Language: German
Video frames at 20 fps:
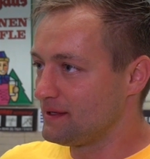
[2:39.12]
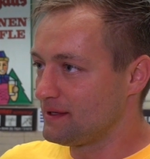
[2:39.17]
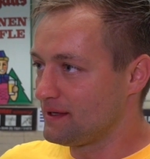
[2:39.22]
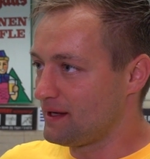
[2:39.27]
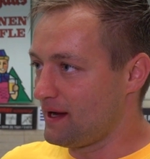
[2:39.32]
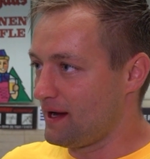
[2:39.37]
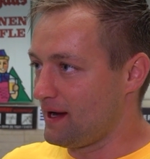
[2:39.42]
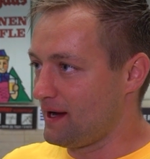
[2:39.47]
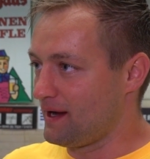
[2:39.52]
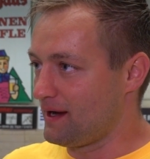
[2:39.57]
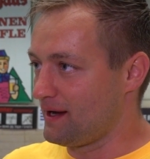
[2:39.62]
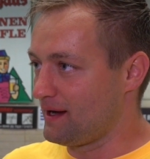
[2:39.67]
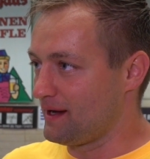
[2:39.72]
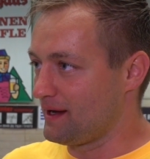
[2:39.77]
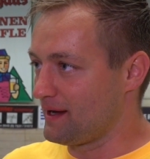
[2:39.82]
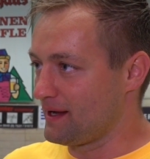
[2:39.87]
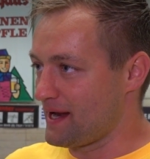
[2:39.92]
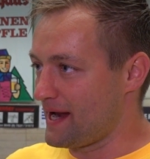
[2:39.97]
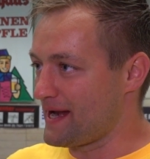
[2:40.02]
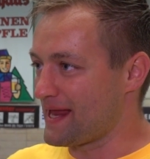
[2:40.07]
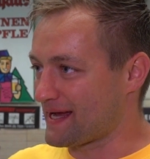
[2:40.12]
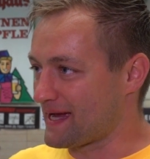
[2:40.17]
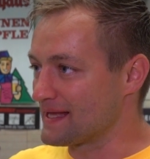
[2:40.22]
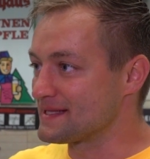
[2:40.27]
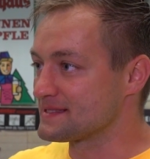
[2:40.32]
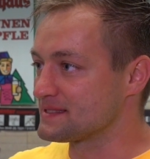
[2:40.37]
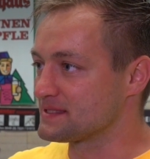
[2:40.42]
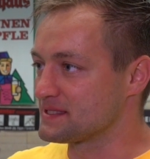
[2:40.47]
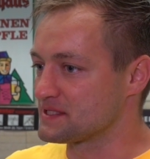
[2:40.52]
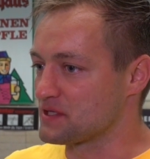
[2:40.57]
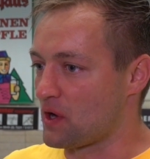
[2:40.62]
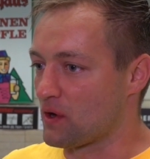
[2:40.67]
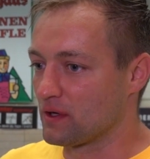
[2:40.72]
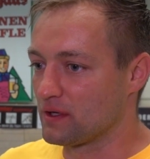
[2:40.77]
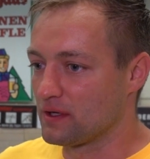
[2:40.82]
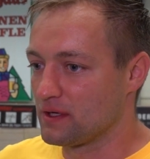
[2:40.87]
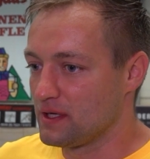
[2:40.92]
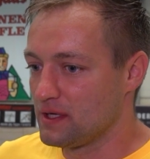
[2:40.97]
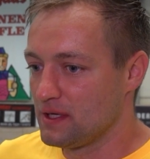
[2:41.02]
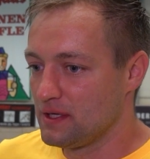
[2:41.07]
äh, in einer ganzen
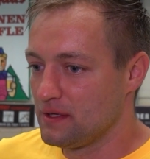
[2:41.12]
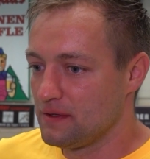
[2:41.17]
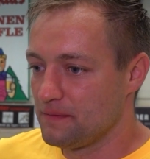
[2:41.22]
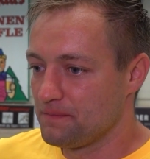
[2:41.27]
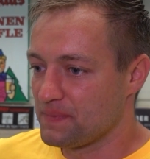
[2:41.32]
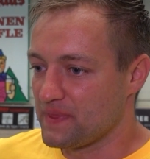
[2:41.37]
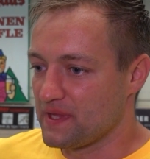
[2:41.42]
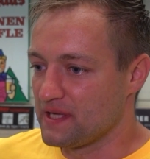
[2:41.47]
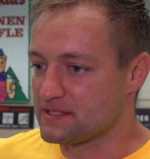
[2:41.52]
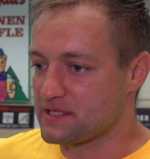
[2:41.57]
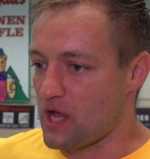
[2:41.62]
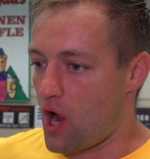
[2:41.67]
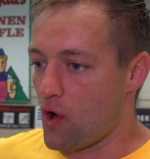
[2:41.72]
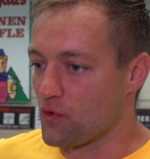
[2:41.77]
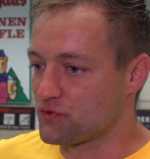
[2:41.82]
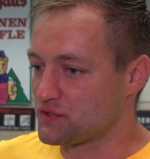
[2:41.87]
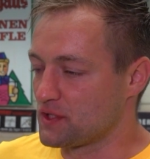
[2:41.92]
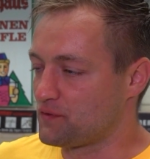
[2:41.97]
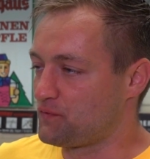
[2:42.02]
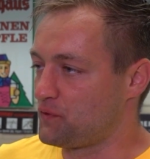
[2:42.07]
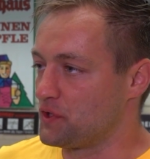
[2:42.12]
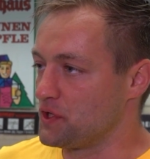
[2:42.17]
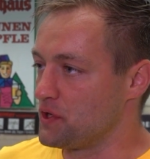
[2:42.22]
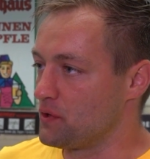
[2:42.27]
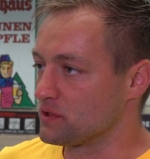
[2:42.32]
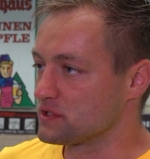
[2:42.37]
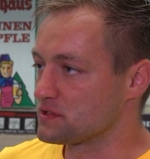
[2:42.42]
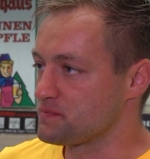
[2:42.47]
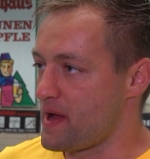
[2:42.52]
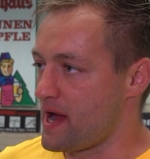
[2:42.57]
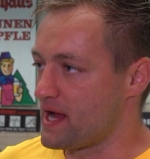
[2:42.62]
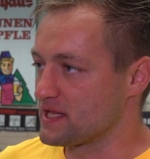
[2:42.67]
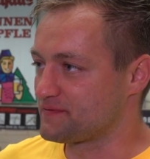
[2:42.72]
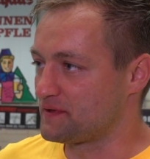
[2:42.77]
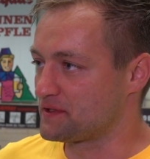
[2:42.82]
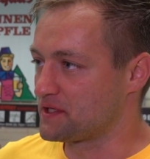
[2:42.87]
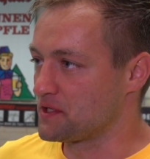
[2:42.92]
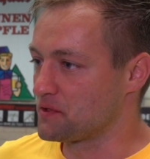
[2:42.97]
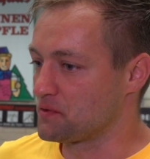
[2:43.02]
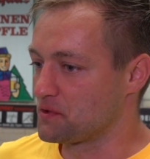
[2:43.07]
Saison, ist der Aufstieg für die Jungs mehr als
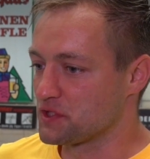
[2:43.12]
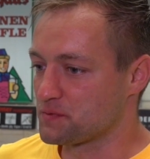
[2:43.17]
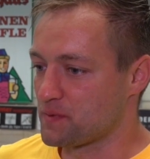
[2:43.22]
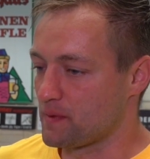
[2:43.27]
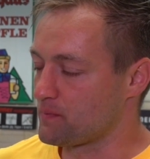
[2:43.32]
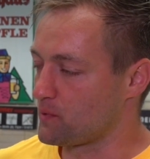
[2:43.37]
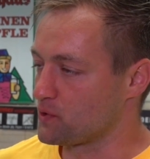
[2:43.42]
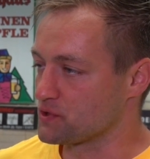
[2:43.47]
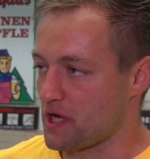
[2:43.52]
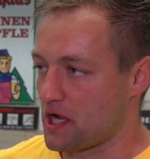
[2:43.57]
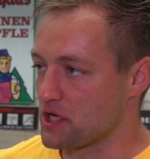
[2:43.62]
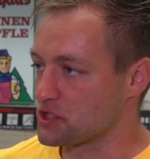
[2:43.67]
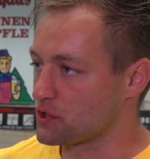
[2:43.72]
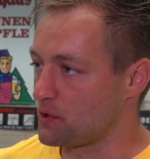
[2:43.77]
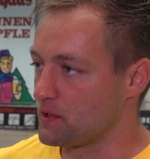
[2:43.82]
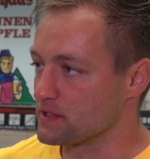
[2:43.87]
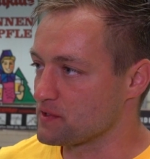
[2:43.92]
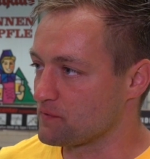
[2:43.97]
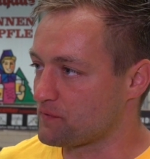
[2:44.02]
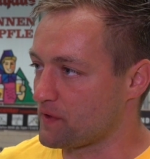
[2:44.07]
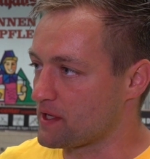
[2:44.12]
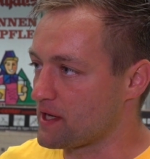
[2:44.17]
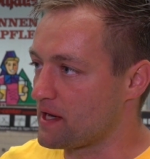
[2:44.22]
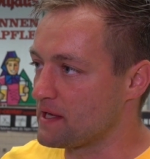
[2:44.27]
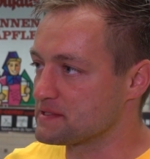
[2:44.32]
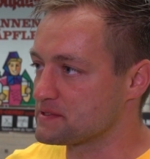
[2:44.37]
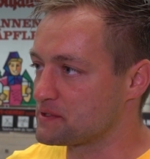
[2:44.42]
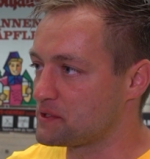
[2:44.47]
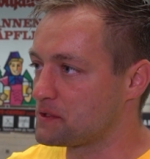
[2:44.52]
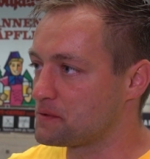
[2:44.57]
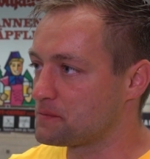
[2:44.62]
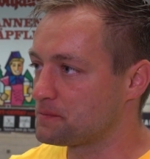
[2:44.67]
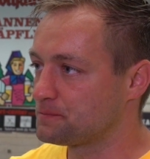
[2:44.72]
verdient und ich bin brutal stolz auf jeden Einzelnen.